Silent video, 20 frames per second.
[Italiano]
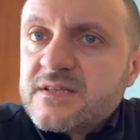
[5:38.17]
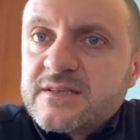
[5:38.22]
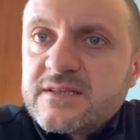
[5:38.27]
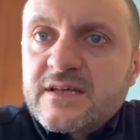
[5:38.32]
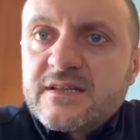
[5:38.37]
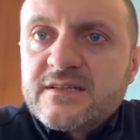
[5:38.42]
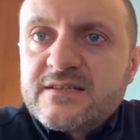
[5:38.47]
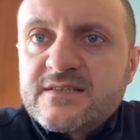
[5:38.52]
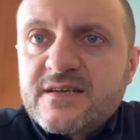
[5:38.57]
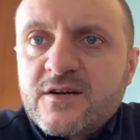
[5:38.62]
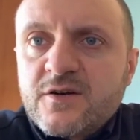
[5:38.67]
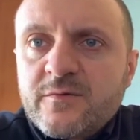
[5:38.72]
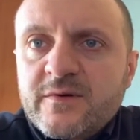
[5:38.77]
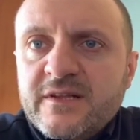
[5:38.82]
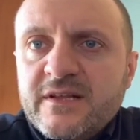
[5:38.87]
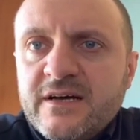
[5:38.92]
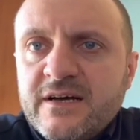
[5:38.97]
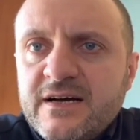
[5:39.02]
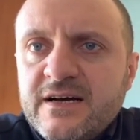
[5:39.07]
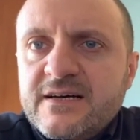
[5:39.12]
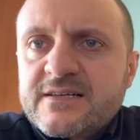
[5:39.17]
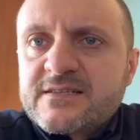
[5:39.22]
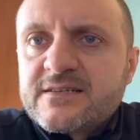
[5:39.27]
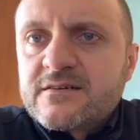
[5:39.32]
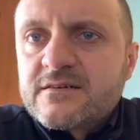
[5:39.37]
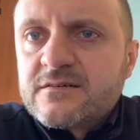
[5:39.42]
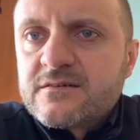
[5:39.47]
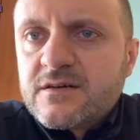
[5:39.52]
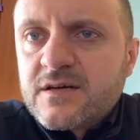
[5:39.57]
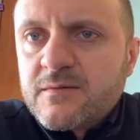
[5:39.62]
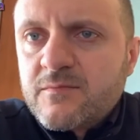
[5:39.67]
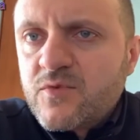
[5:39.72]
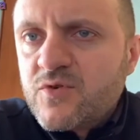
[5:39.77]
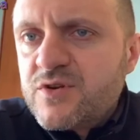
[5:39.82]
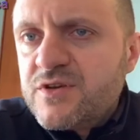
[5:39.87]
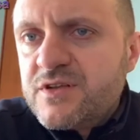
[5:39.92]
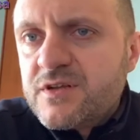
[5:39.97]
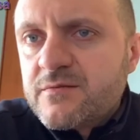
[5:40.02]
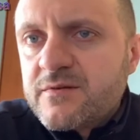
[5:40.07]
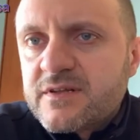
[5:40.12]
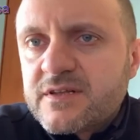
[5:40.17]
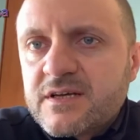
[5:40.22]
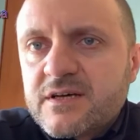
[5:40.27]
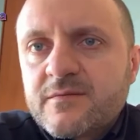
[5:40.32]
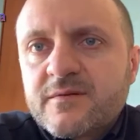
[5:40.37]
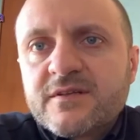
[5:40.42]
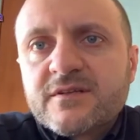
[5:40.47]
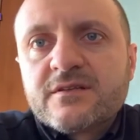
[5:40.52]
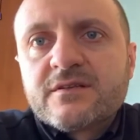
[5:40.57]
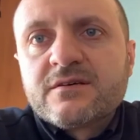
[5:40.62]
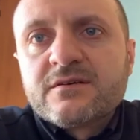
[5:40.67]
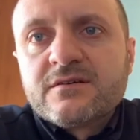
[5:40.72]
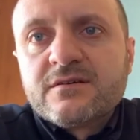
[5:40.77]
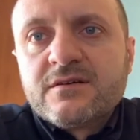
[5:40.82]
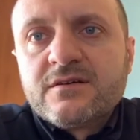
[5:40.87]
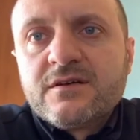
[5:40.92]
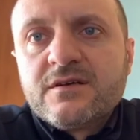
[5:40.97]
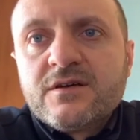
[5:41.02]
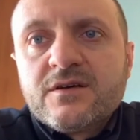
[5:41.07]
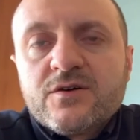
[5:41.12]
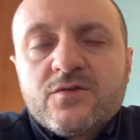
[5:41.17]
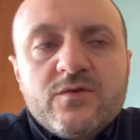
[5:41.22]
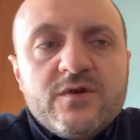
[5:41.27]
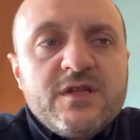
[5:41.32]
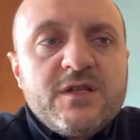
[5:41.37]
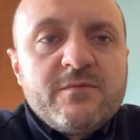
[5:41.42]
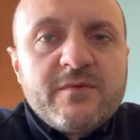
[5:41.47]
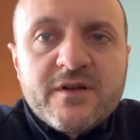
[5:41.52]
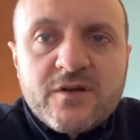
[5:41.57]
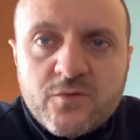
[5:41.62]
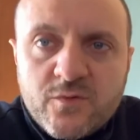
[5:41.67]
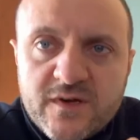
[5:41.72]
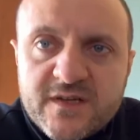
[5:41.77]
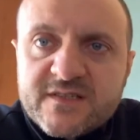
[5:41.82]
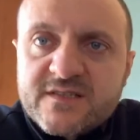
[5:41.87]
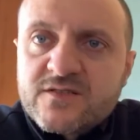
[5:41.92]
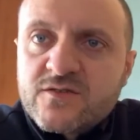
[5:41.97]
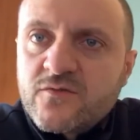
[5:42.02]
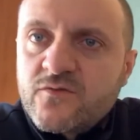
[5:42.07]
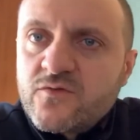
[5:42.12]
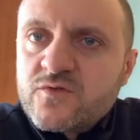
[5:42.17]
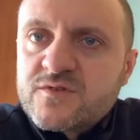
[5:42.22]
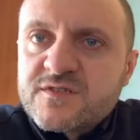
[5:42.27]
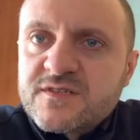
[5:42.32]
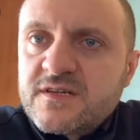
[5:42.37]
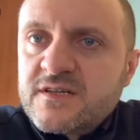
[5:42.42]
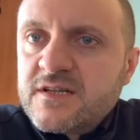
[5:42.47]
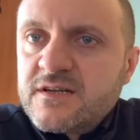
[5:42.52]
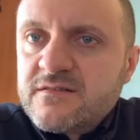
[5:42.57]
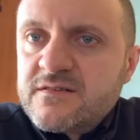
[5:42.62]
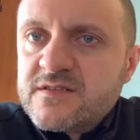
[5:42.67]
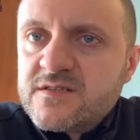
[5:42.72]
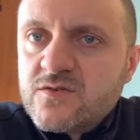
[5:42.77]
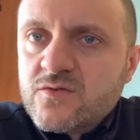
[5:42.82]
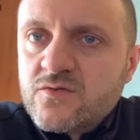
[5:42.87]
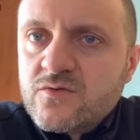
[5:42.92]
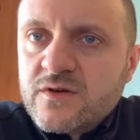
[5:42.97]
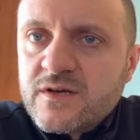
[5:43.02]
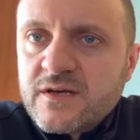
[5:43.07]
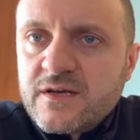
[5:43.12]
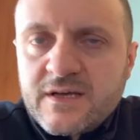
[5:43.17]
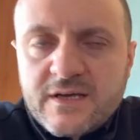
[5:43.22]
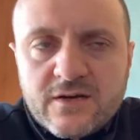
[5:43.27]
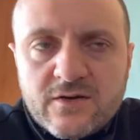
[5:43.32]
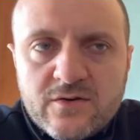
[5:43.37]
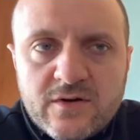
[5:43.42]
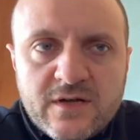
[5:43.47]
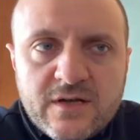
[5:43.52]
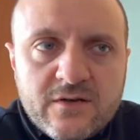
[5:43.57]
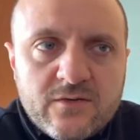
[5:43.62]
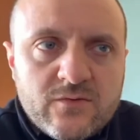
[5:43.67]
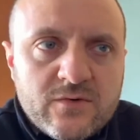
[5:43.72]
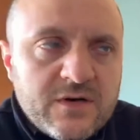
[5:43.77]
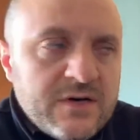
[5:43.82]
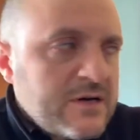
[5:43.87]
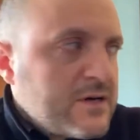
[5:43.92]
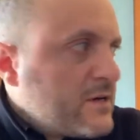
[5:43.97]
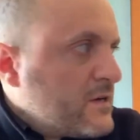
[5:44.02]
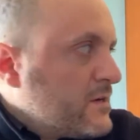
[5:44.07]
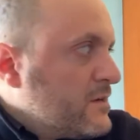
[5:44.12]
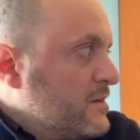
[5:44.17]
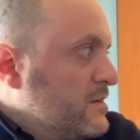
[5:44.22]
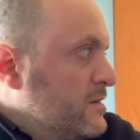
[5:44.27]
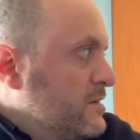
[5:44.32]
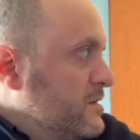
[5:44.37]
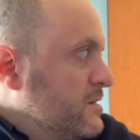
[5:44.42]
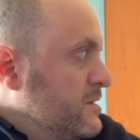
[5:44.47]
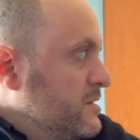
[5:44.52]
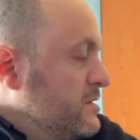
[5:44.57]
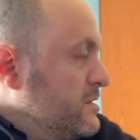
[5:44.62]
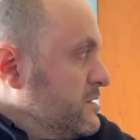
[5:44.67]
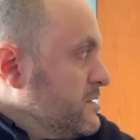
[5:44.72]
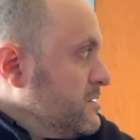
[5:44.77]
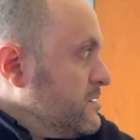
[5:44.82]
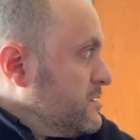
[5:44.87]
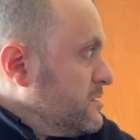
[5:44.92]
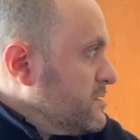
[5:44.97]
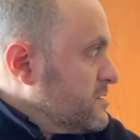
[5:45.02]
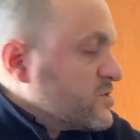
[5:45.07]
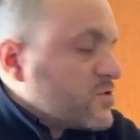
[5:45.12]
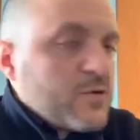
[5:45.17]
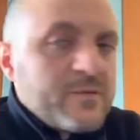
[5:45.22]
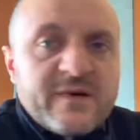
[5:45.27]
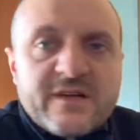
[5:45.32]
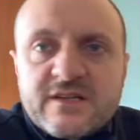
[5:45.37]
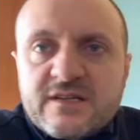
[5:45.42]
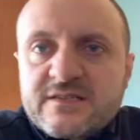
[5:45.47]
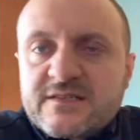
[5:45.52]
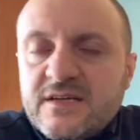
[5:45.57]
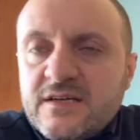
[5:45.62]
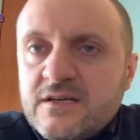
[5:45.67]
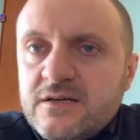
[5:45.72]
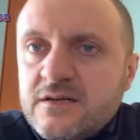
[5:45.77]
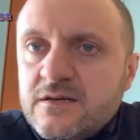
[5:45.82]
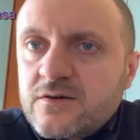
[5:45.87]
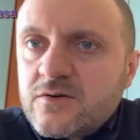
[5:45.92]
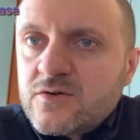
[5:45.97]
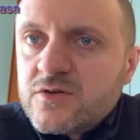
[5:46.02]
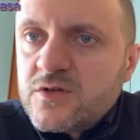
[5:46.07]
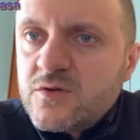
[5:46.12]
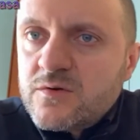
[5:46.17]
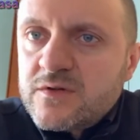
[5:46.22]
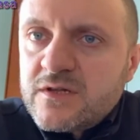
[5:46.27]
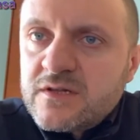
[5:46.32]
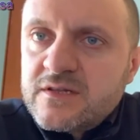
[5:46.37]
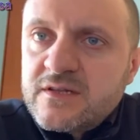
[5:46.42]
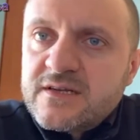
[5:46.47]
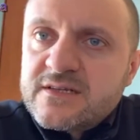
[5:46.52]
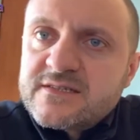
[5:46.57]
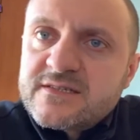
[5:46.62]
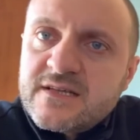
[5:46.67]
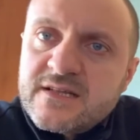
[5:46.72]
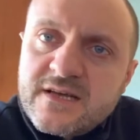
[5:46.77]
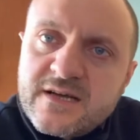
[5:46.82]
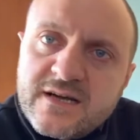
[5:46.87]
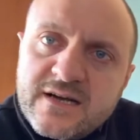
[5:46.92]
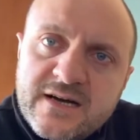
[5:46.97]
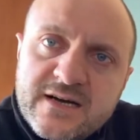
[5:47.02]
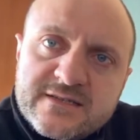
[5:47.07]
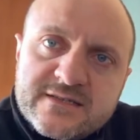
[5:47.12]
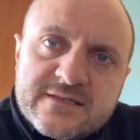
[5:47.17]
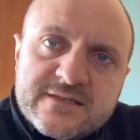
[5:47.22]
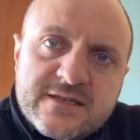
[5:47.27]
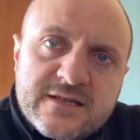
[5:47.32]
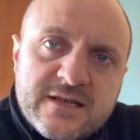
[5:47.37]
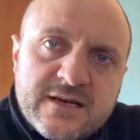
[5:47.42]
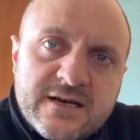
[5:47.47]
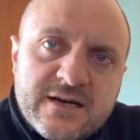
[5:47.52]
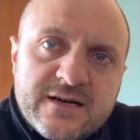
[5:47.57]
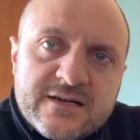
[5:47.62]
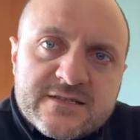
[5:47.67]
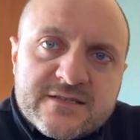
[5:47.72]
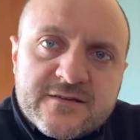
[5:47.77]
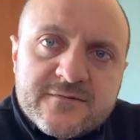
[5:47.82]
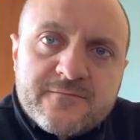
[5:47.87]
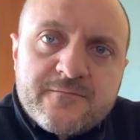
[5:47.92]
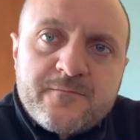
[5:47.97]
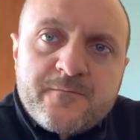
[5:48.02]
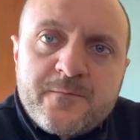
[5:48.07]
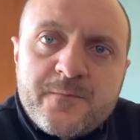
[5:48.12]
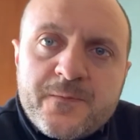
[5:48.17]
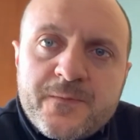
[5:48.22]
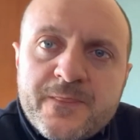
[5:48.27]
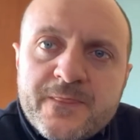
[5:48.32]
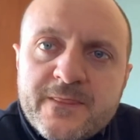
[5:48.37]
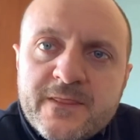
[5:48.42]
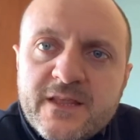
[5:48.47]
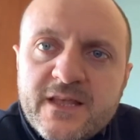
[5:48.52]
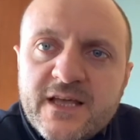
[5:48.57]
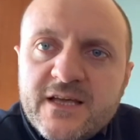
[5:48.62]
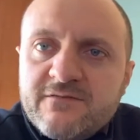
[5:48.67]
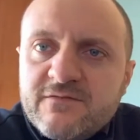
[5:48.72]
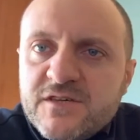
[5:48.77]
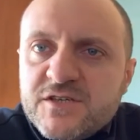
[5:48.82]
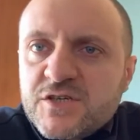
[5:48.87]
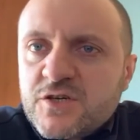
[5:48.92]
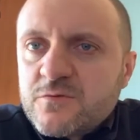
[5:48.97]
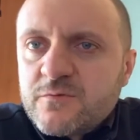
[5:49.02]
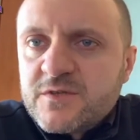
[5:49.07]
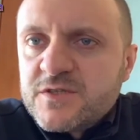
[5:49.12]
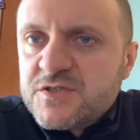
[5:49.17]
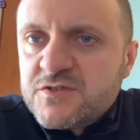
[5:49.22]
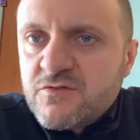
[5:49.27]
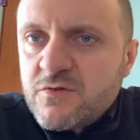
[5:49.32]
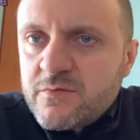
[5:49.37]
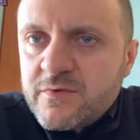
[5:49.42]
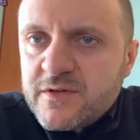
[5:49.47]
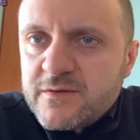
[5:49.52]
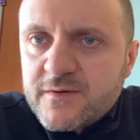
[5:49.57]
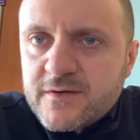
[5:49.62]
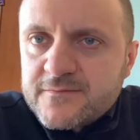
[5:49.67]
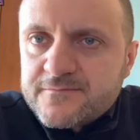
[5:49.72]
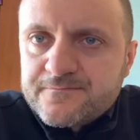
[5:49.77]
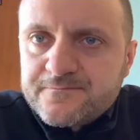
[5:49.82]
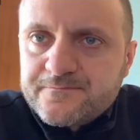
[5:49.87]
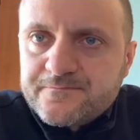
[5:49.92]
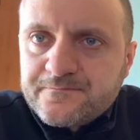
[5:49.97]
tanti saranno mandati a casa, a morire praticamente. Quindi per questo forse la televisione, e non è una scoperta, sta continuando a dire state a casa, state a casa. E invece, come dicevo prima,